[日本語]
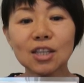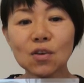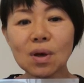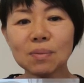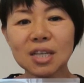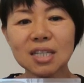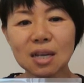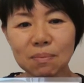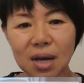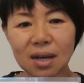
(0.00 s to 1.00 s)
では皆
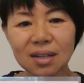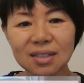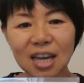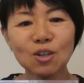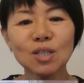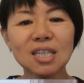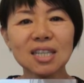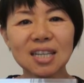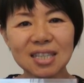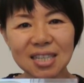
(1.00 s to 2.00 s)
様楽し
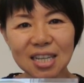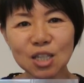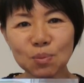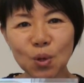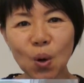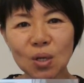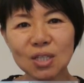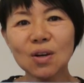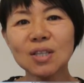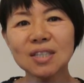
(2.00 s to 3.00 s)
い夏休みをお過
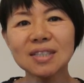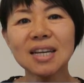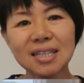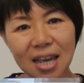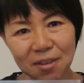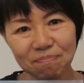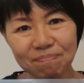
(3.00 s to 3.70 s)
ごしください